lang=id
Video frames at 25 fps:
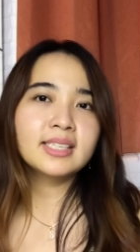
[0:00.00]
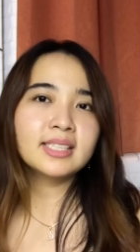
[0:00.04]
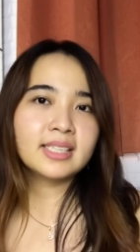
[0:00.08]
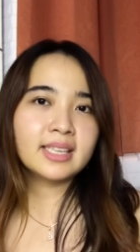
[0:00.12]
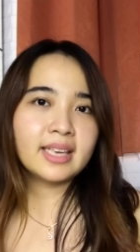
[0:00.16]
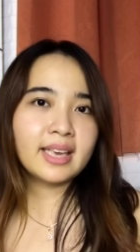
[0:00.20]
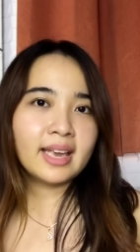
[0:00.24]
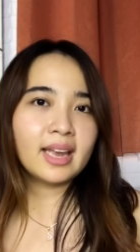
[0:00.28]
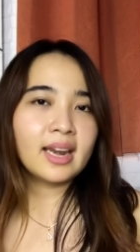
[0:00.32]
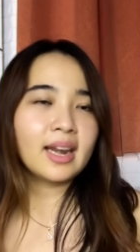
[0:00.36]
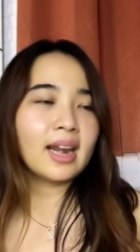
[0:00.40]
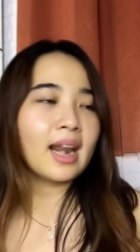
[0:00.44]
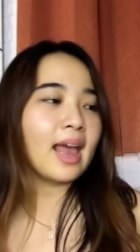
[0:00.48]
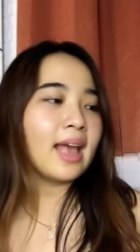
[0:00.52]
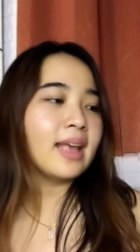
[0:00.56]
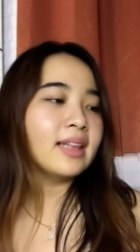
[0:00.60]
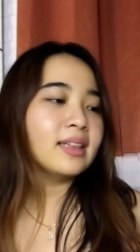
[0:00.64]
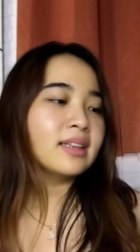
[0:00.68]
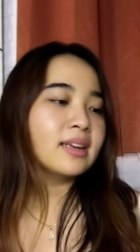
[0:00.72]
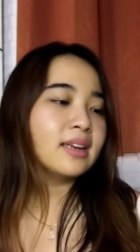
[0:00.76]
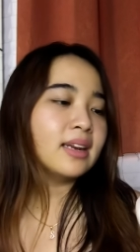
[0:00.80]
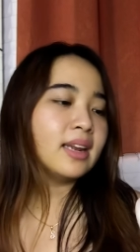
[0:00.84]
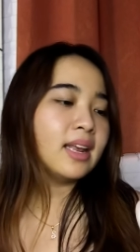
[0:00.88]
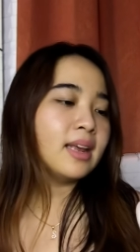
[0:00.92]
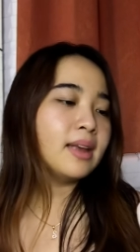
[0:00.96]
Skin
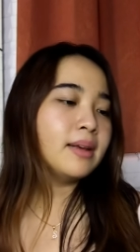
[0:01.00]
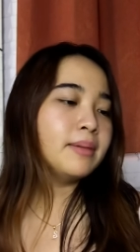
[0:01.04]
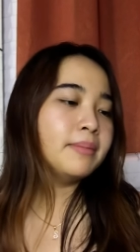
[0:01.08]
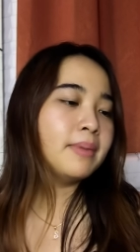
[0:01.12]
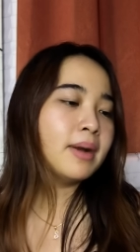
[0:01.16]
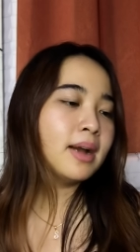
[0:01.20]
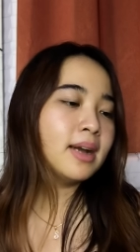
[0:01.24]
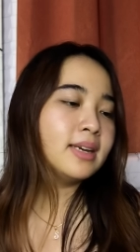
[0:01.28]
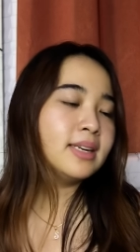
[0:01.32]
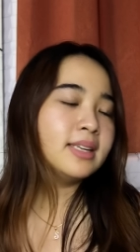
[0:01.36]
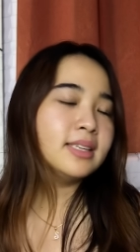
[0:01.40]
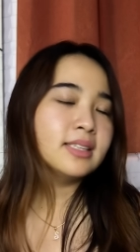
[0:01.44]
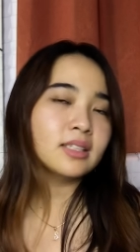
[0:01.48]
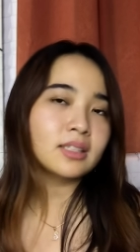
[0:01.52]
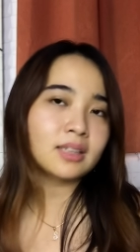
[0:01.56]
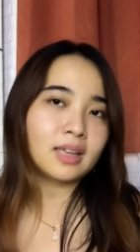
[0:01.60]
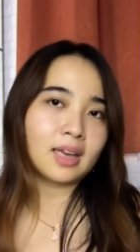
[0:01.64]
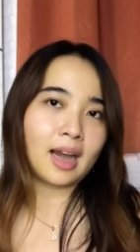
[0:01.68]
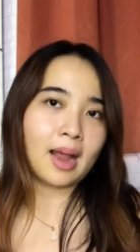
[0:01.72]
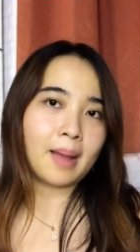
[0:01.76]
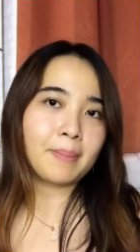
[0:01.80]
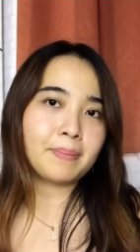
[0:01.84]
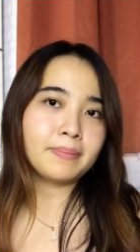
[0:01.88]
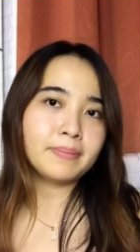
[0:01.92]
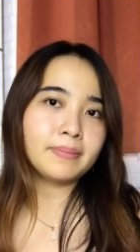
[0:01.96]
Lightening Body
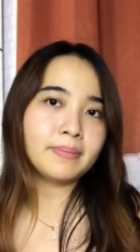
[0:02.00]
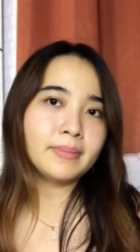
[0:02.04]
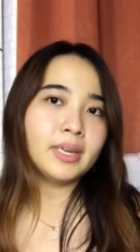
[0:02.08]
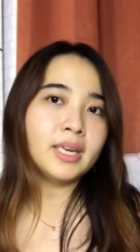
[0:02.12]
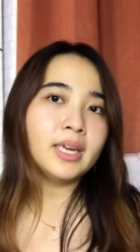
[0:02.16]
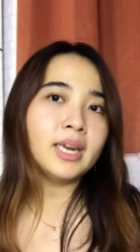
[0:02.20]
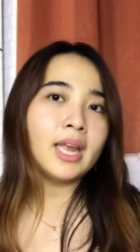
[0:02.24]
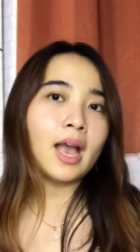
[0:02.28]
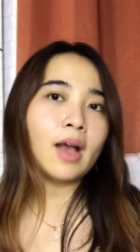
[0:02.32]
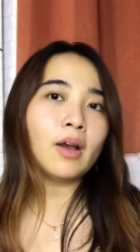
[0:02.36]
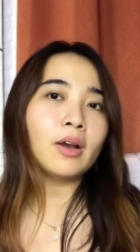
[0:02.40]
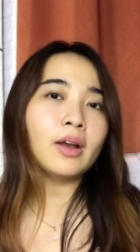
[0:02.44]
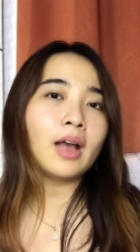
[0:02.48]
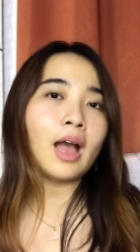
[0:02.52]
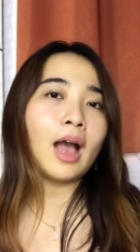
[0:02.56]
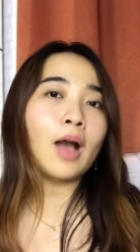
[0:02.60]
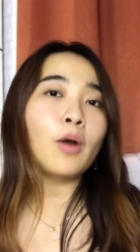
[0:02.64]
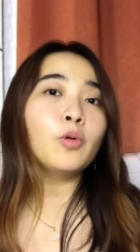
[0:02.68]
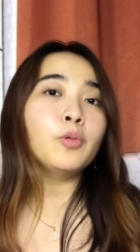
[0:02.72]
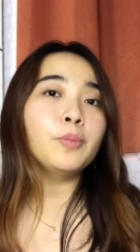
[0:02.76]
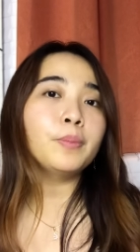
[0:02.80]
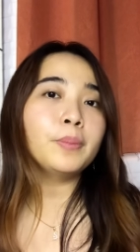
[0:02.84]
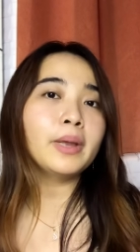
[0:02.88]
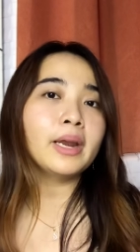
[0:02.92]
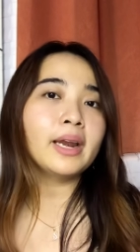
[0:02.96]
Scrub ini
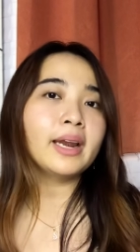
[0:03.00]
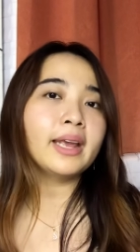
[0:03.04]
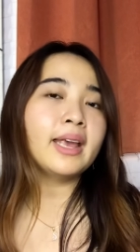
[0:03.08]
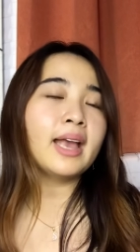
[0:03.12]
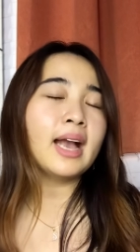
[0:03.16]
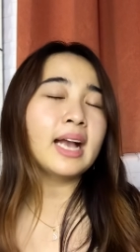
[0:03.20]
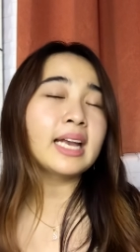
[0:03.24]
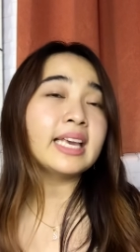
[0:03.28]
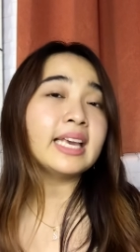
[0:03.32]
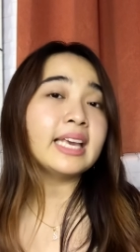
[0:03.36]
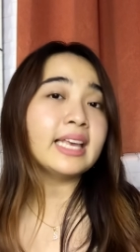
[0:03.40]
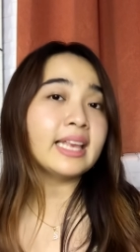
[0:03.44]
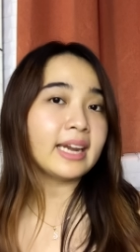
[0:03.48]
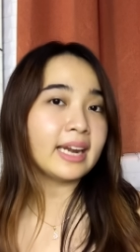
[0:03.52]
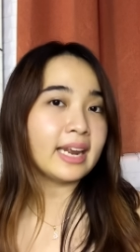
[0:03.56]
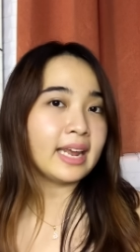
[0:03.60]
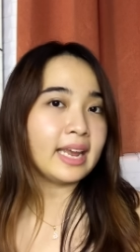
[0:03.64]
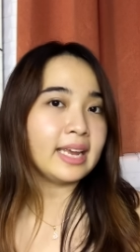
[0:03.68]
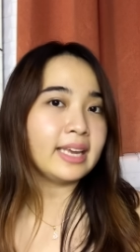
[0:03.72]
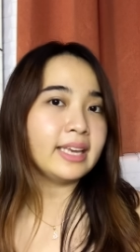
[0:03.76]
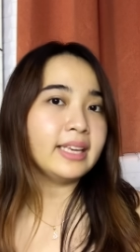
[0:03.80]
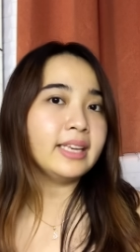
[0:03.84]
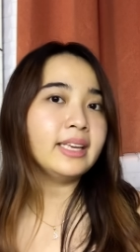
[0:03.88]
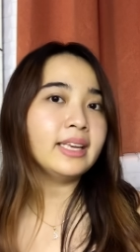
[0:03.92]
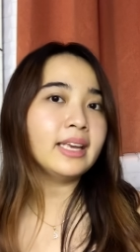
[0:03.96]
aku, pilih yang
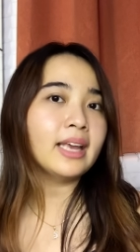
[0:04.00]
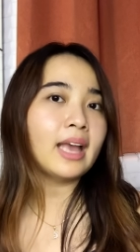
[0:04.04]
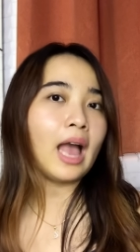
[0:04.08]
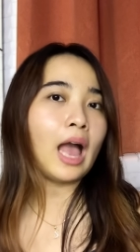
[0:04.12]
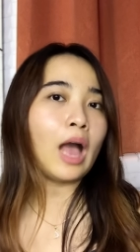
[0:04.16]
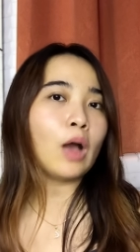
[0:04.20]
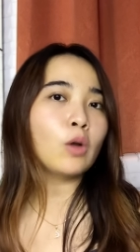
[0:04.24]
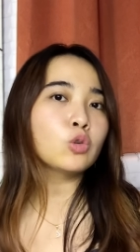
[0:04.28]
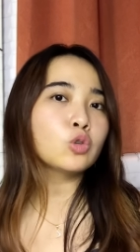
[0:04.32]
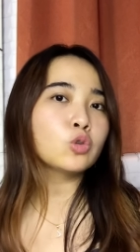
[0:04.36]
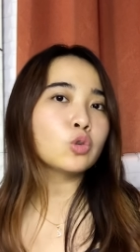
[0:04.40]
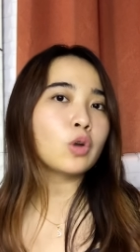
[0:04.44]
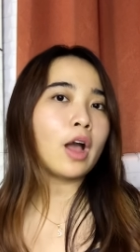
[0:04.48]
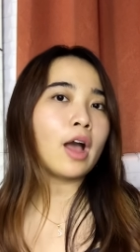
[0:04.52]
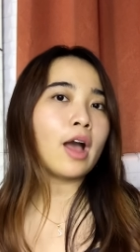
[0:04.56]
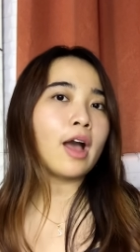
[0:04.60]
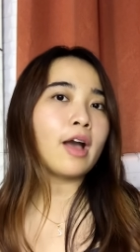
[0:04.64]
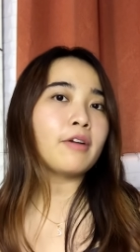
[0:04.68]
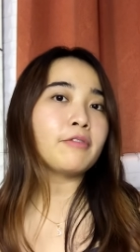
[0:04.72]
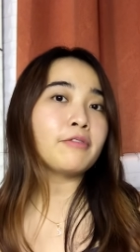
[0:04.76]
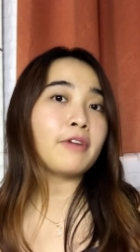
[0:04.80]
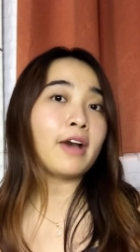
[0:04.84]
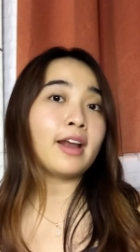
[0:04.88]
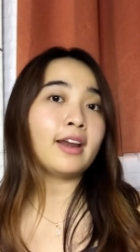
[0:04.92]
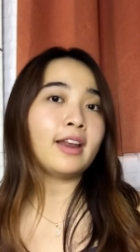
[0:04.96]
kiri, aku
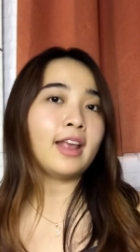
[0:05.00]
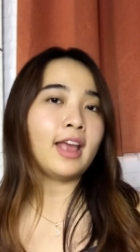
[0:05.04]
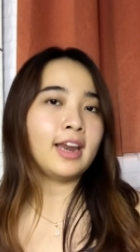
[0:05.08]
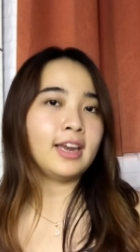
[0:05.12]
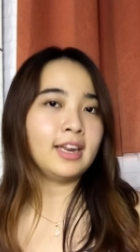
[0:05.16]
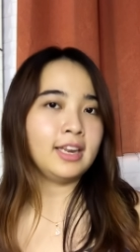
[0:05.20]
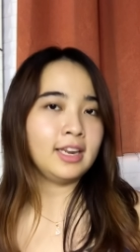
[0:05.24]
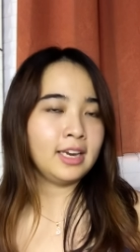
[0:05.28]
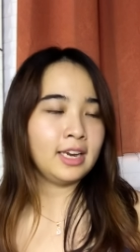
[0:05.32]
suka varian